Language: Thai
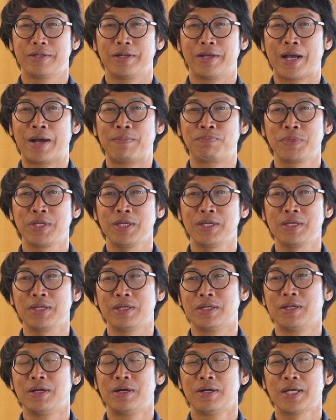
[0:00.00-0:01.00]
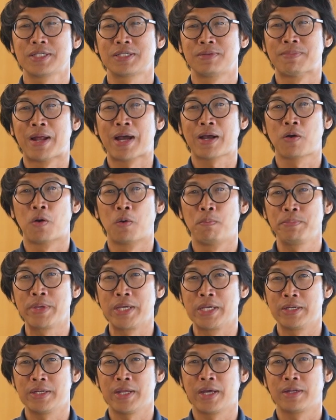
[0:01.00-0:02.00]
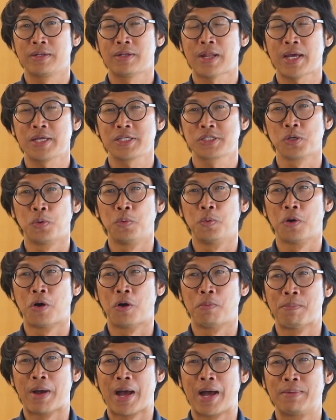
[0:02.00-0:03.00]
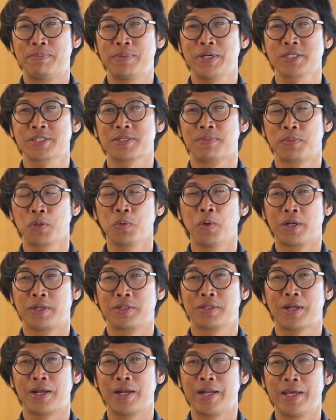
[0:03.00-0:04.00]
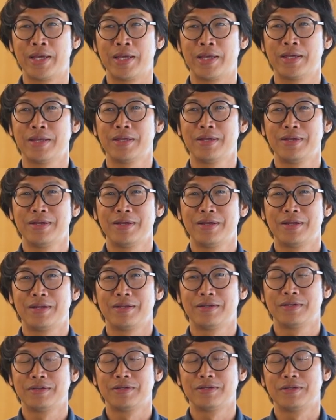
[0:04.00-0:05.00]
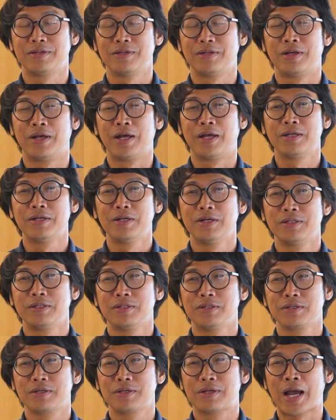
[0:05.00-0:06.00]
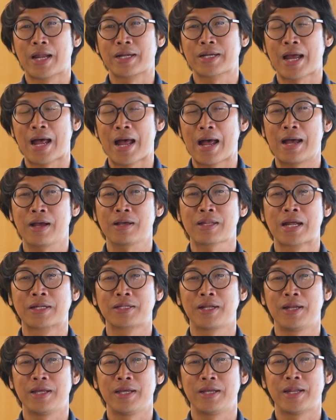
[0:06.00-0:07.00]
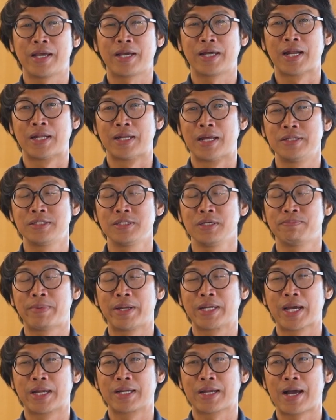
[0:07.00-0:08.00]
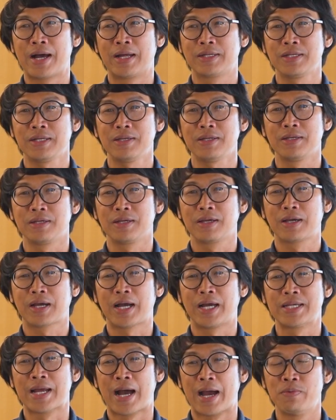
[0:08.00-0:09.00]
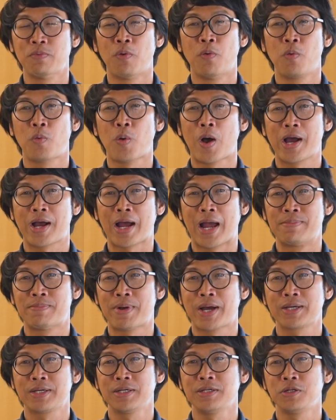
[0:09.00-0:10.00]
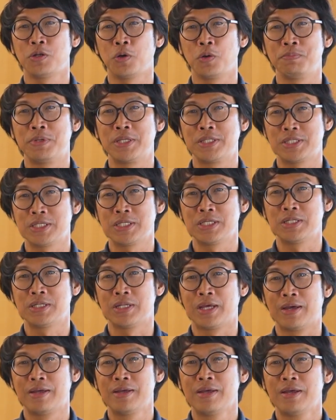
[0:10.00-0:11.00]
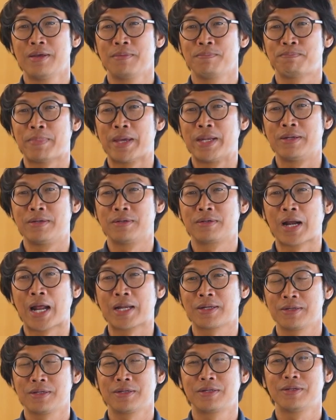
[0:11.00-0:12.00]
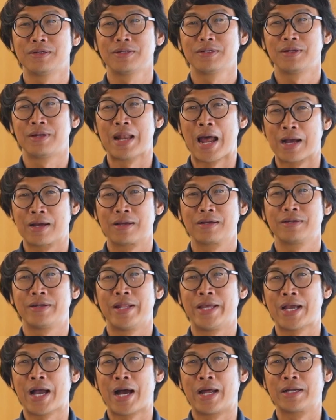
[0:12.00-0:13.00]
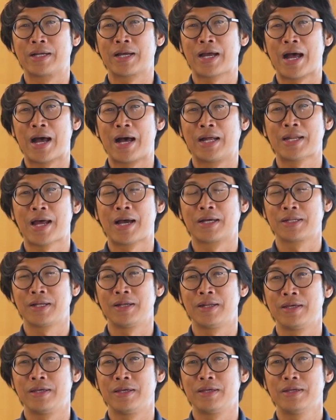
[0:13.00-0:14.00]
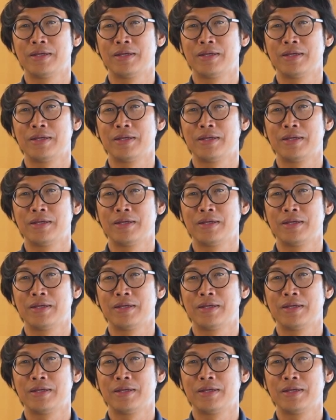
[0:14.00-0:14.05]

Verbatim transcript: นะครับที่พระสำนักของหมิงเนี่ยได้ส่งออกมาเพื่อสำรวจทะเลนะการค้าทางทะเลในขณะนั้นจึงเป็นการค้าที่ขยายวงกว้างไกลมากขึ้น โดยมีจีนเนี่ยเป็นรัฐหลักในการค้าทางทะเล